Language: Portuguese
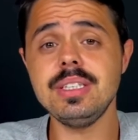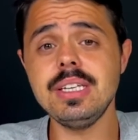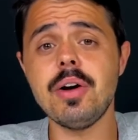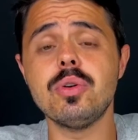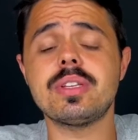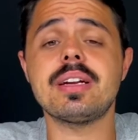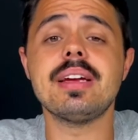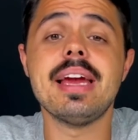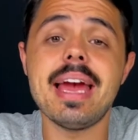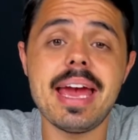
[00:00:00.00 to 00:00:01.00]
E a outra
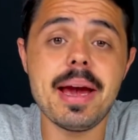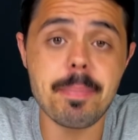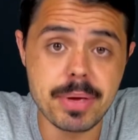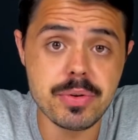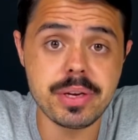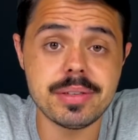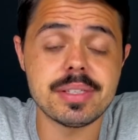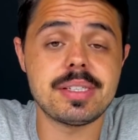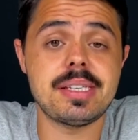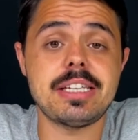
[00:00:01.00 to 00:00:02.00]
é a Miuri
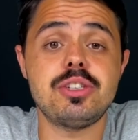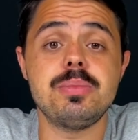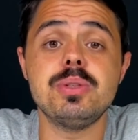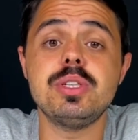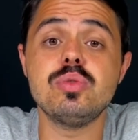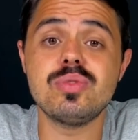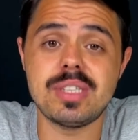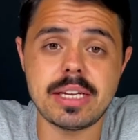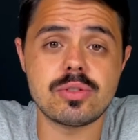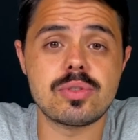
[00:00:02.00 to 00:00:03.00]

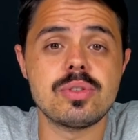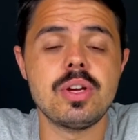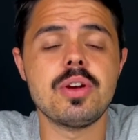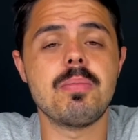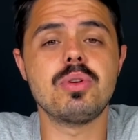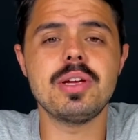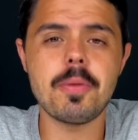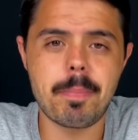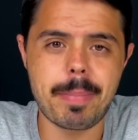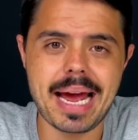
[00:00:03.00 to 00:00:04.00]
7200,
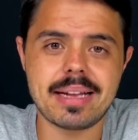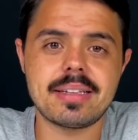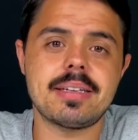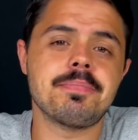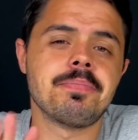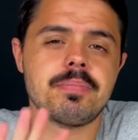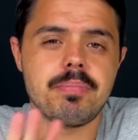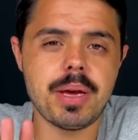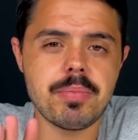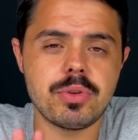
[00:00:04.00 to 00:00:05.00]
modelo prata,
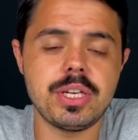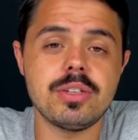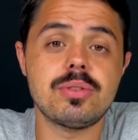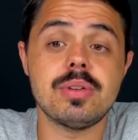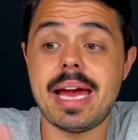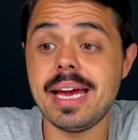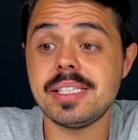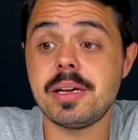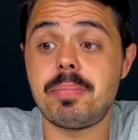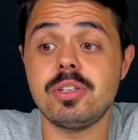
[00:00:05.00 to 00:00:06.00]
bem bonito.
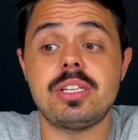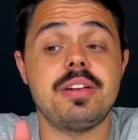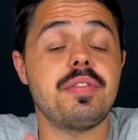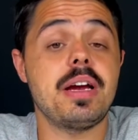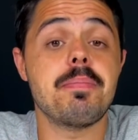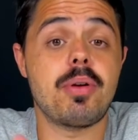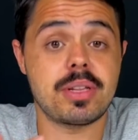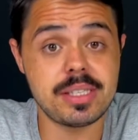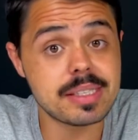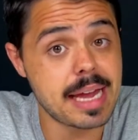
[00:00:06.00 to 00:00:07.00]
Essa pode até ficar em
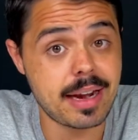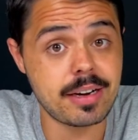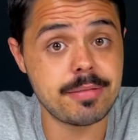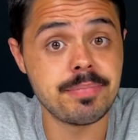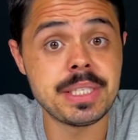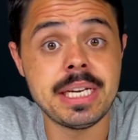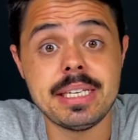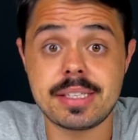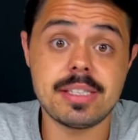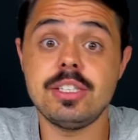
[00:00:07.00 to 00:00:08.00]
porta externa.
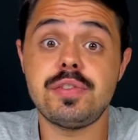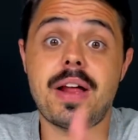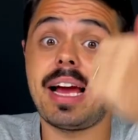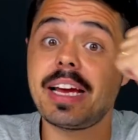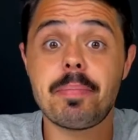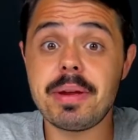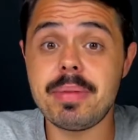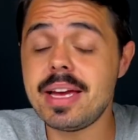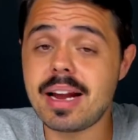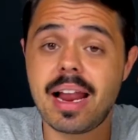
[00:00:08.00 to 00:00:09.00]
Esqueci de falar que a
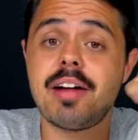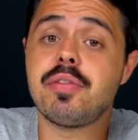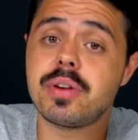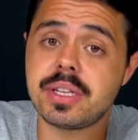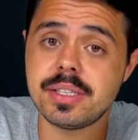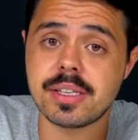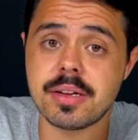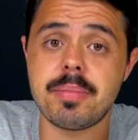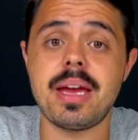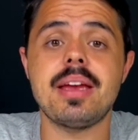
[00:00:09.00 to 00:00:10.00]
primeira lá, a Forteza
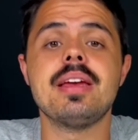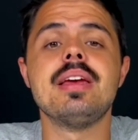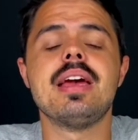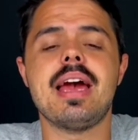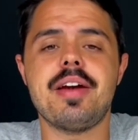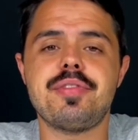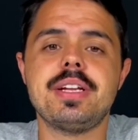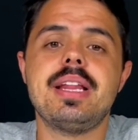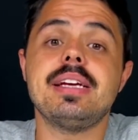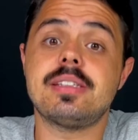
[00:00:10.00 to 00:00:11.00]
também,
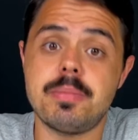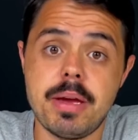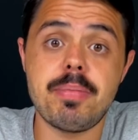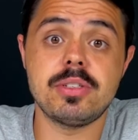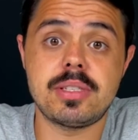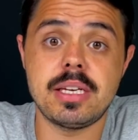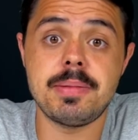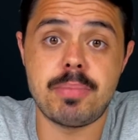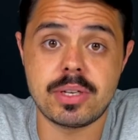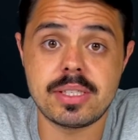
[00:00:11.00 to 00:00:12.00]
FD10 também pode ser
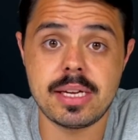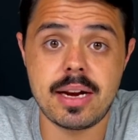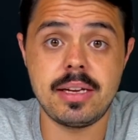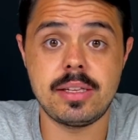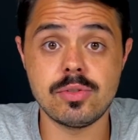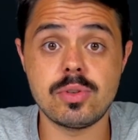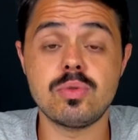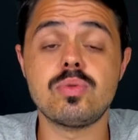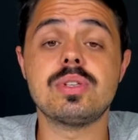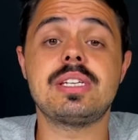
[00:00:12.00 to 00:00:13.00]
em porta externa, então
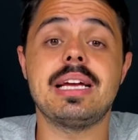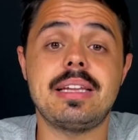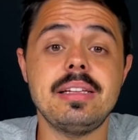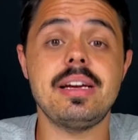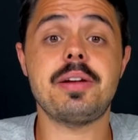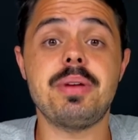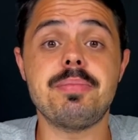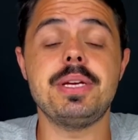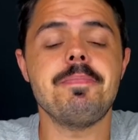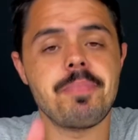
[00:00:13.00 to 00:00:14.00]
são duas que atendem
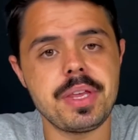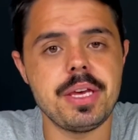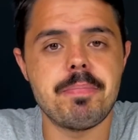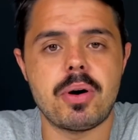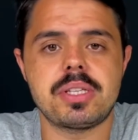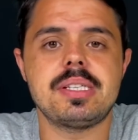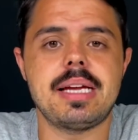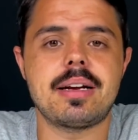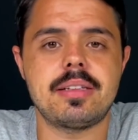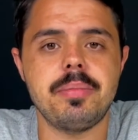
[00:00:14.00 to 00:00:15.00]
Airbnb e porta
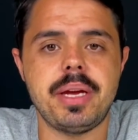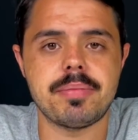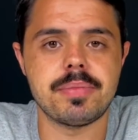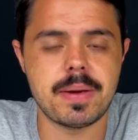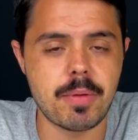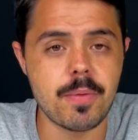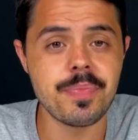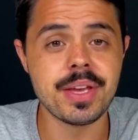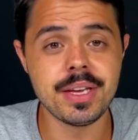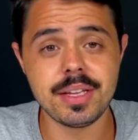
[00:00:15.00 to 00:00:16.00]
externa também, tá bom?
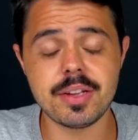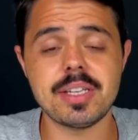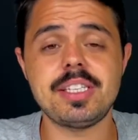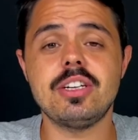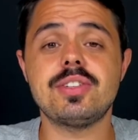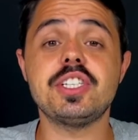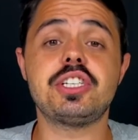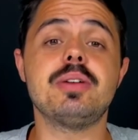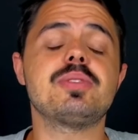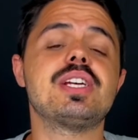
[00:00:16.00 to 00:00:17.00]
Então assim nós
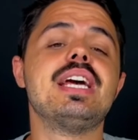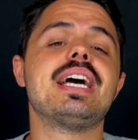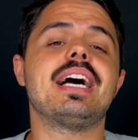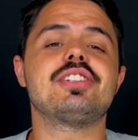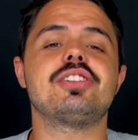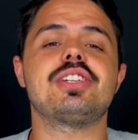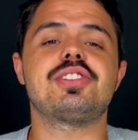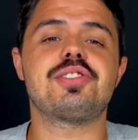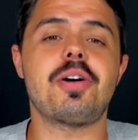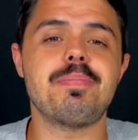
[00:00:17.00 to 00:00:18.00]
fechamos as
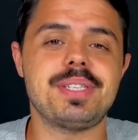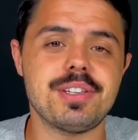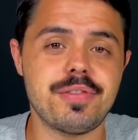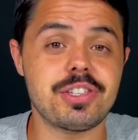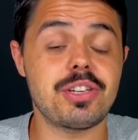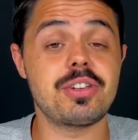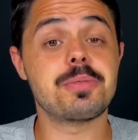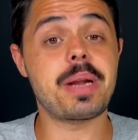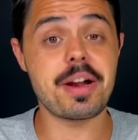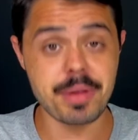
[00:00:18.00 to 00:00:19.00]
nossas top 5
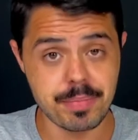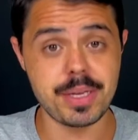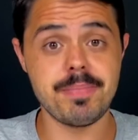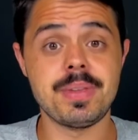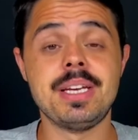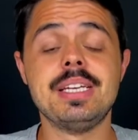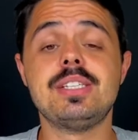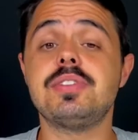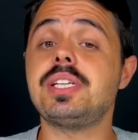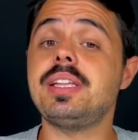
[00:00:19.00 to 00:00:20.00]
fechaduras para Airbnb.
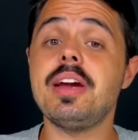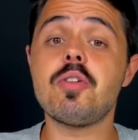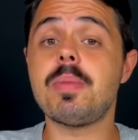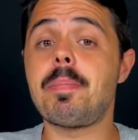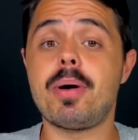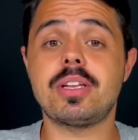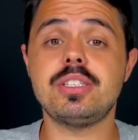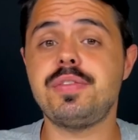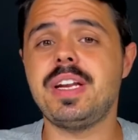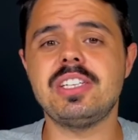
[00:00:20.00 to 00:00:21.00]
Se você tem alguma porta
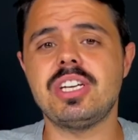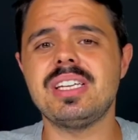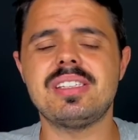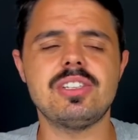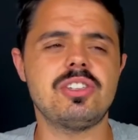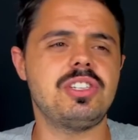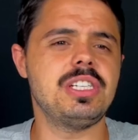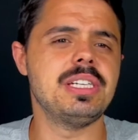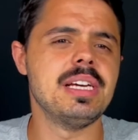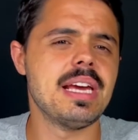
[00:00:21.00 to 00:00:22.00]
diferente aí que seja
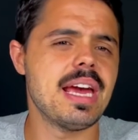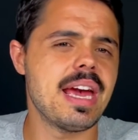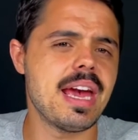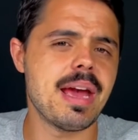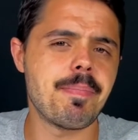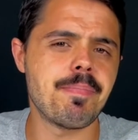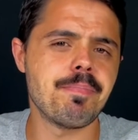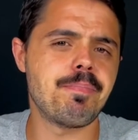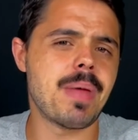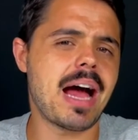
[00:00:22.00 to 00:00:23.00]
de é,
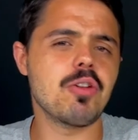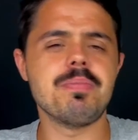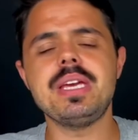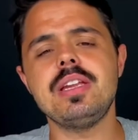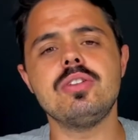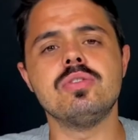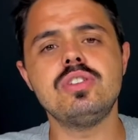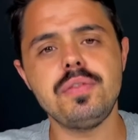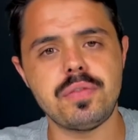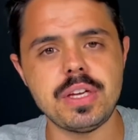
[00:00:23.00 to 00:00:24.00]
alumínio,
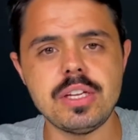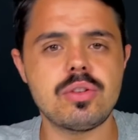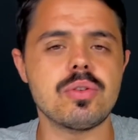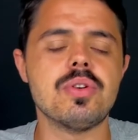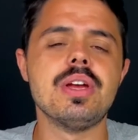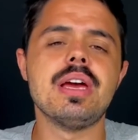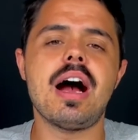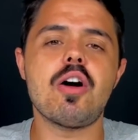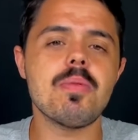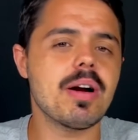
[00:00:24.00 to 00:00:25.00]
de vidro,
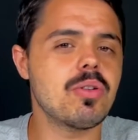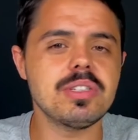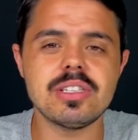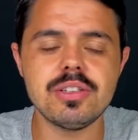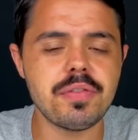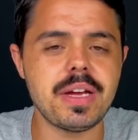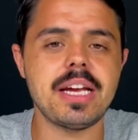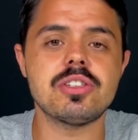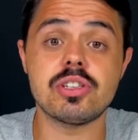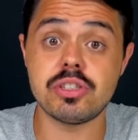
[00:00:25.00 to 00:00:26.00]
alguma coisa
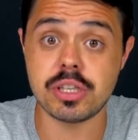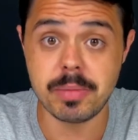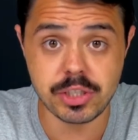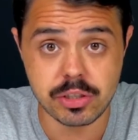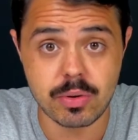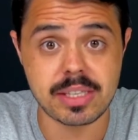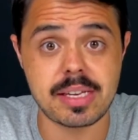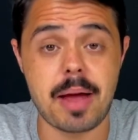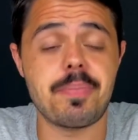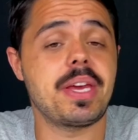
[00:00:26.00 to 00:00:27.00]
diferente, chama a gente no
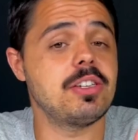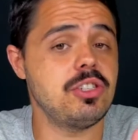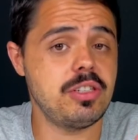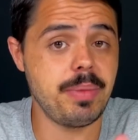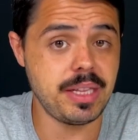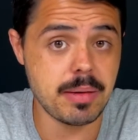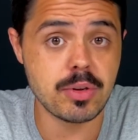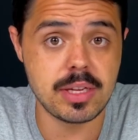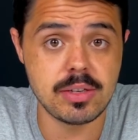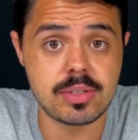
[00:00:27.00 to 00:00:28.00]
WhatsApp que a gente também tem
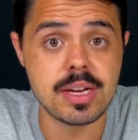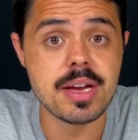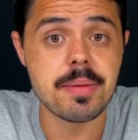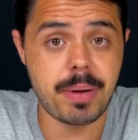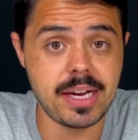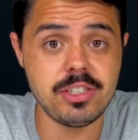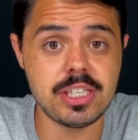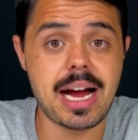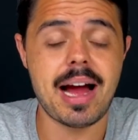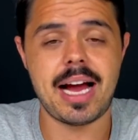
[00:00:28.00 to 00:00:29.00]
modelos para
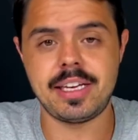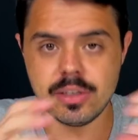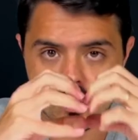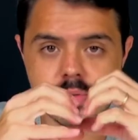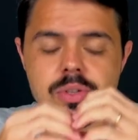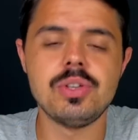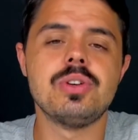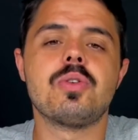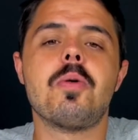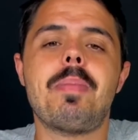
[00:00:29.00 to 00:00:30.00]
indicar. Aqui eu
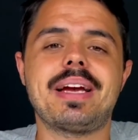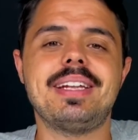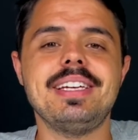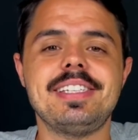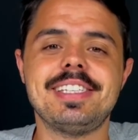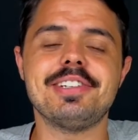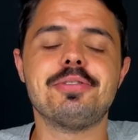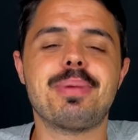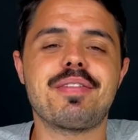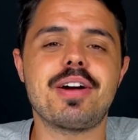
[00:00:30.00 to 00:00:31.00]
compactei em
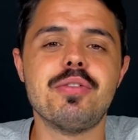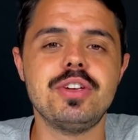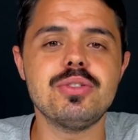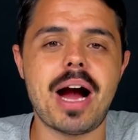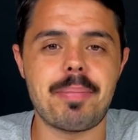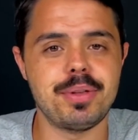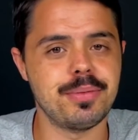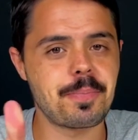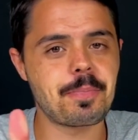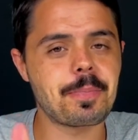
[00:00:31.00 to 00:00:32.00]
5 para ficar um vídeo
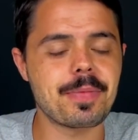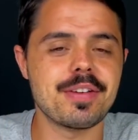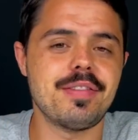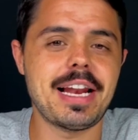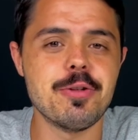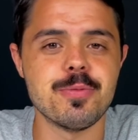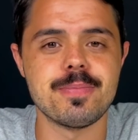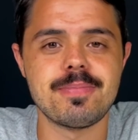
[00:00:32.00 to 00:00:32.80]
rápido. Valeu!